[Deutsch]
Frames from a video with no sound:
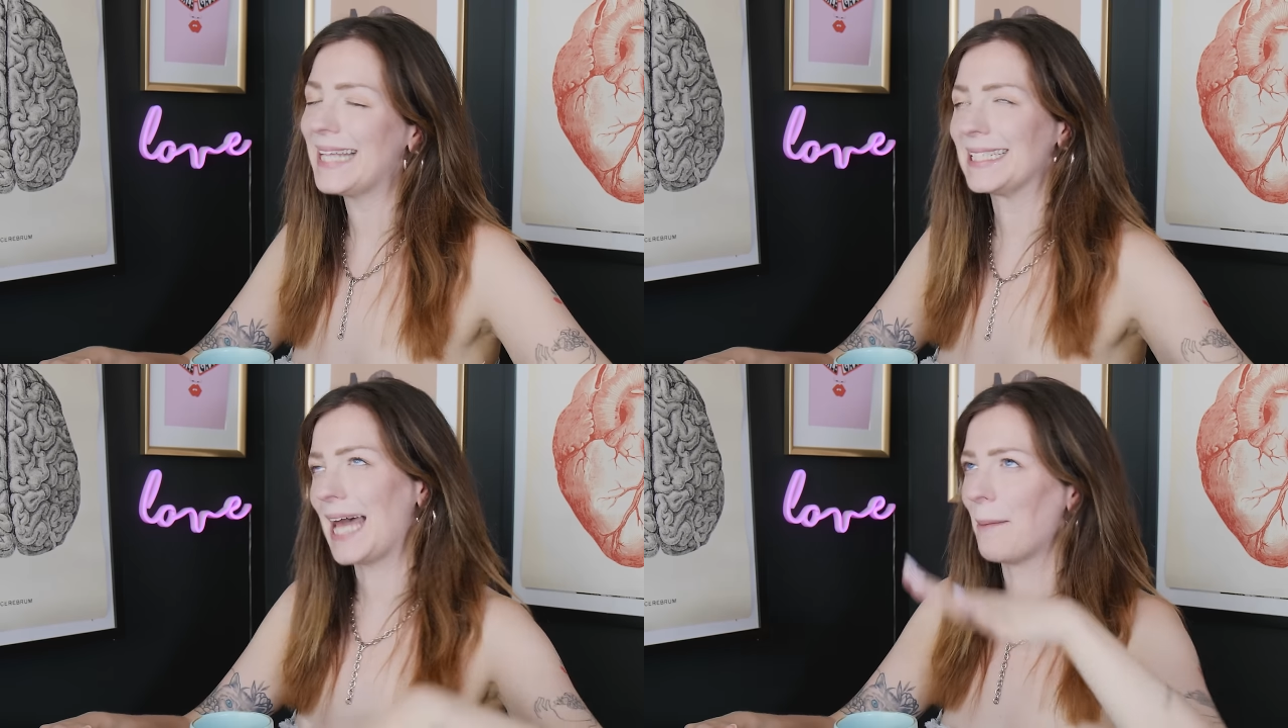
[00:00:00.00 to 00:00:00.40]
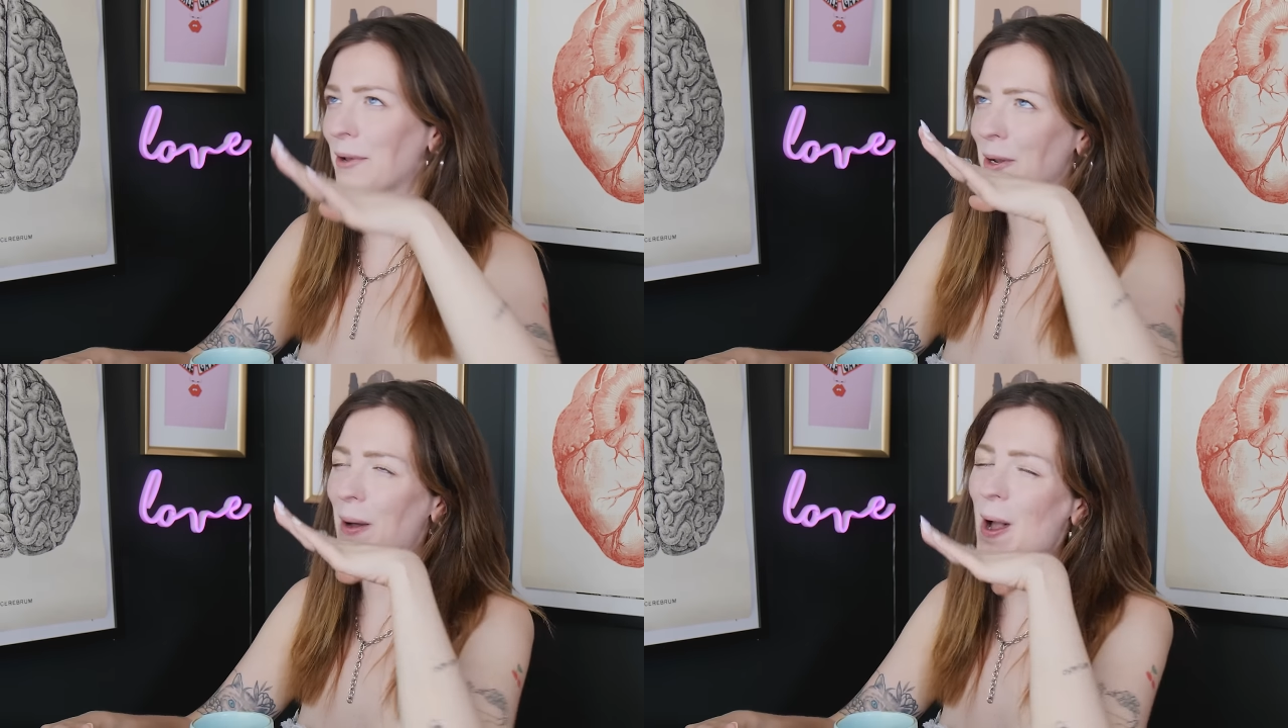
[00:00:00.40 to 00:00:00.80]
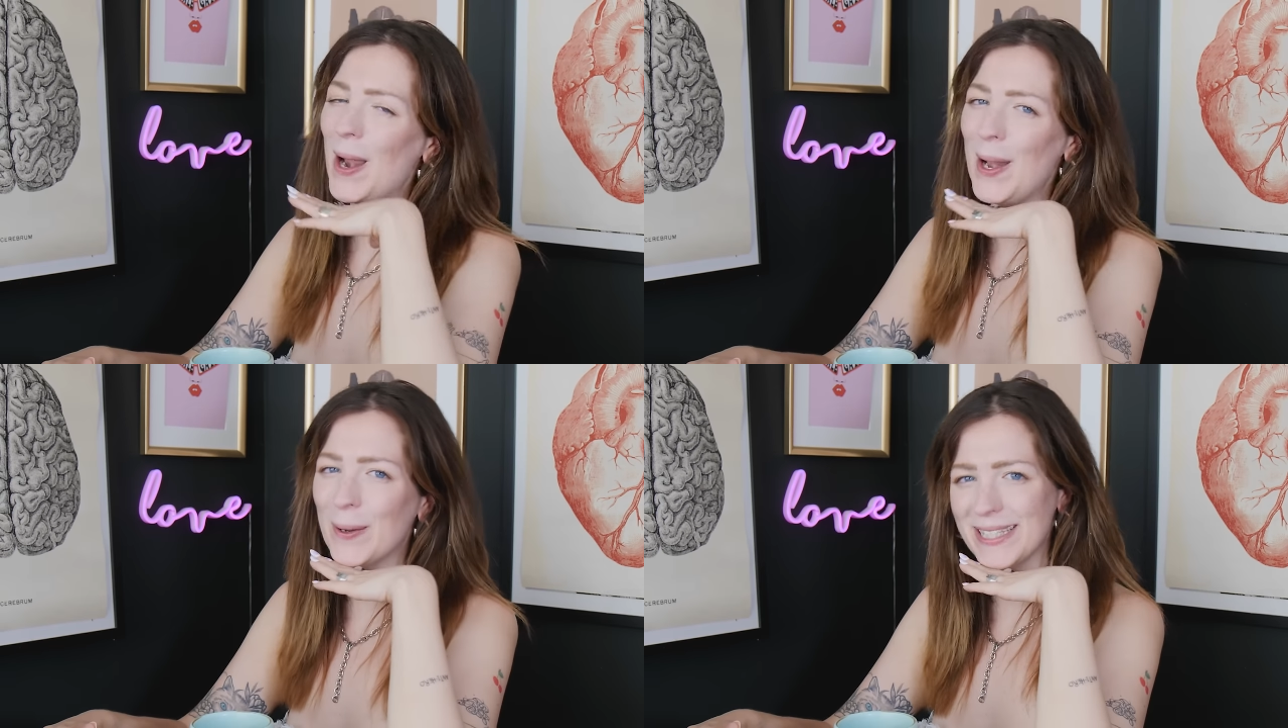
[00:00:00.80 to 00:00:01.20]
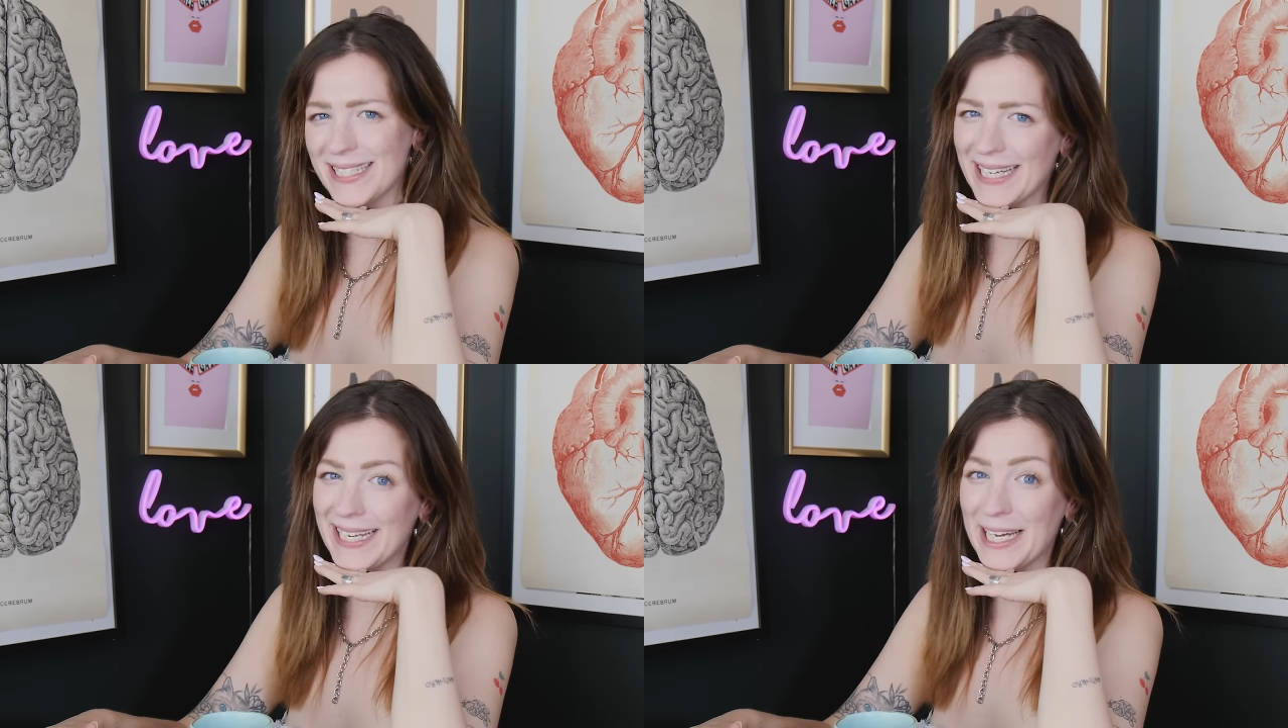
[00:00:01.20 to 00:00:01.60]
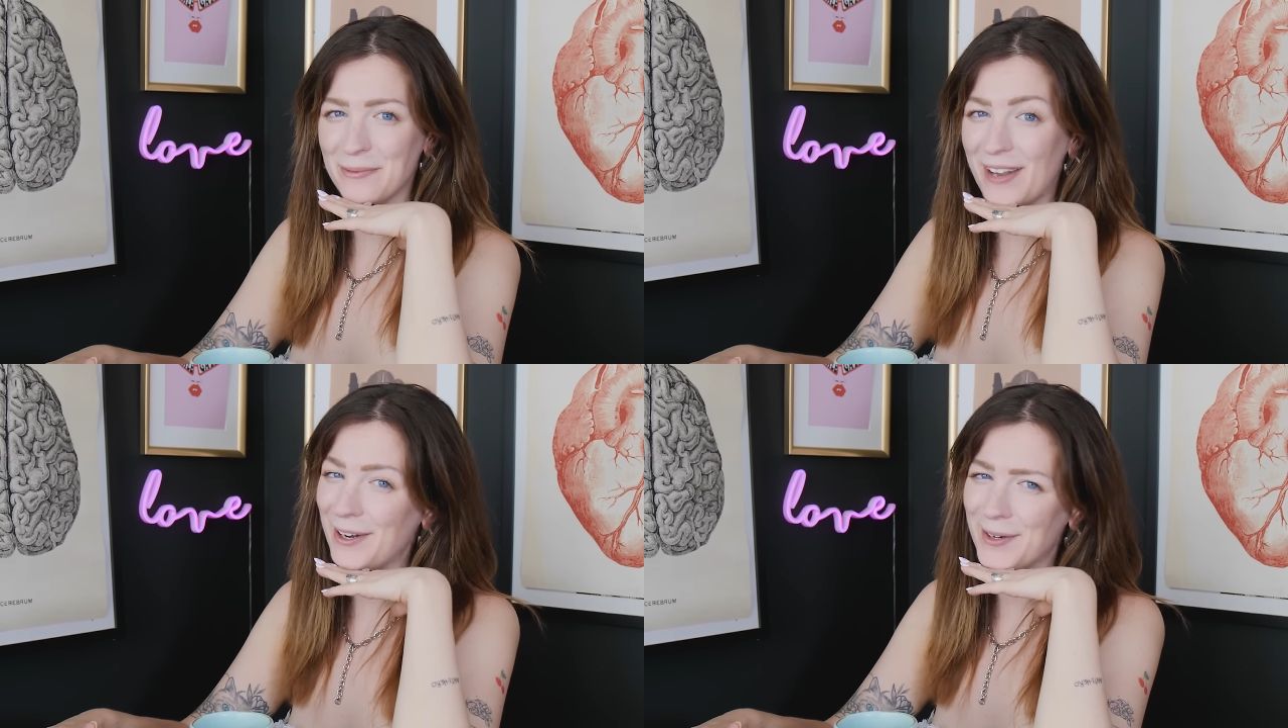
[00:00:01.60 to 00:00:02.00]
Das Abonnement lohnt sich in
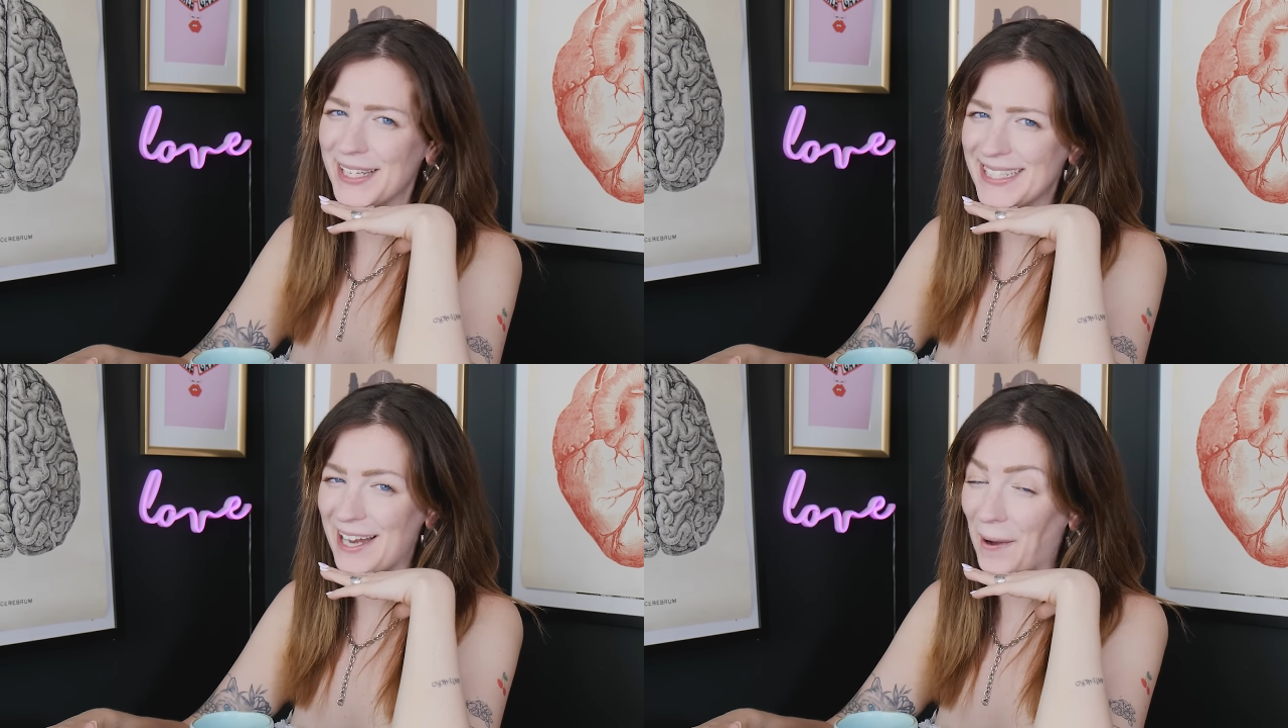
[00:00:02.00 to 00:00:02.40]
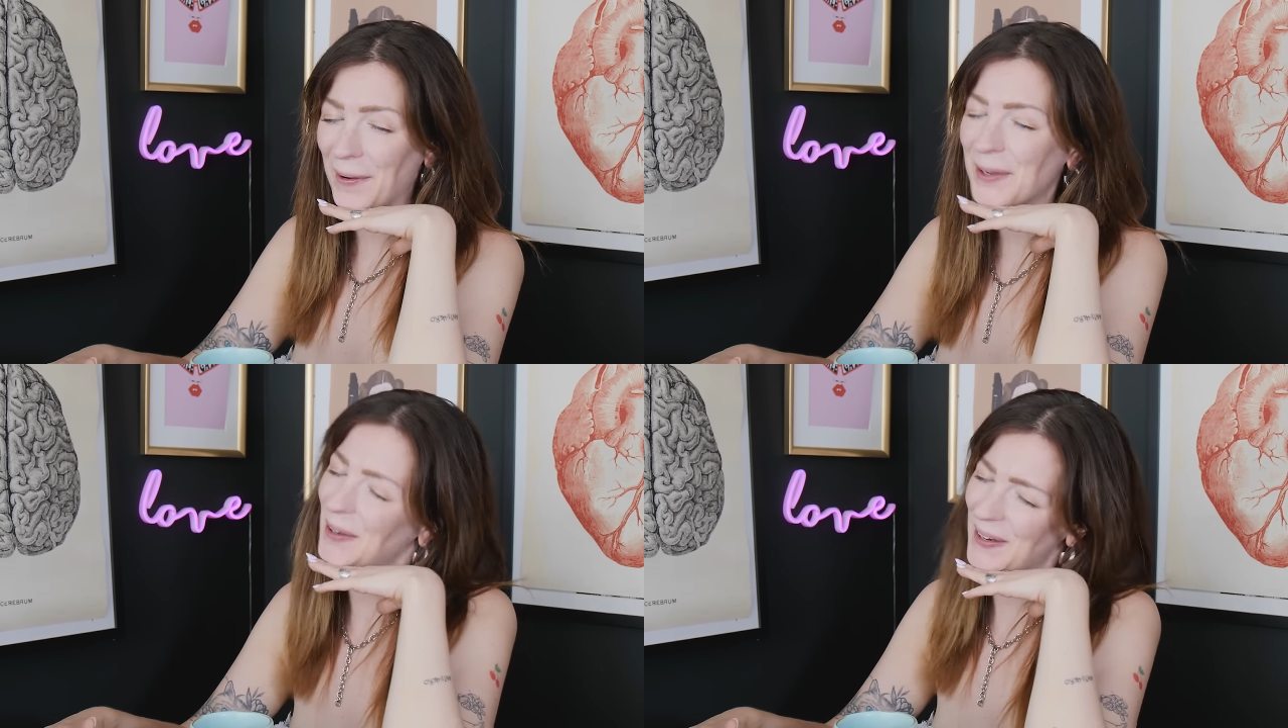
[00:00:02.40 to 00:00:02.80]
jedem Fall und ist auch